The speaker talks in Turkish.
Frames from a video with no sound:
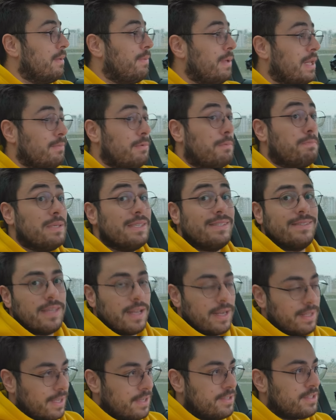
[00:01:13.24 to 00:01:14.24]
ne bileyim bir pistte
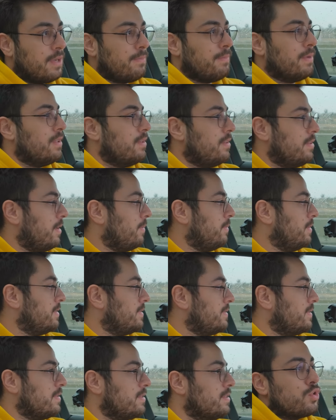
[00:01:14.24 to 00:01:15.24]
neden çekmedin
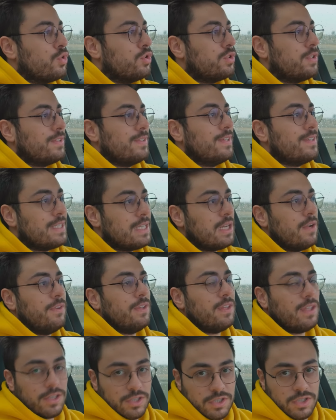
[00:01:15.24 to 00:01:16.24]
diyebilirsiniz. Sonuçta siz
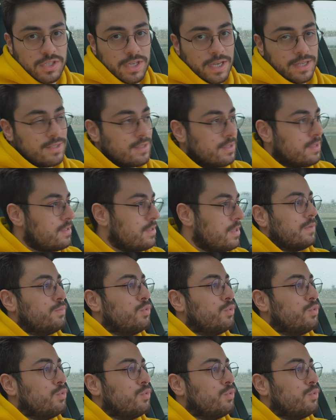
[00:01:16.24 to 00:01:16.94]
trafikte yaşayacaksınız.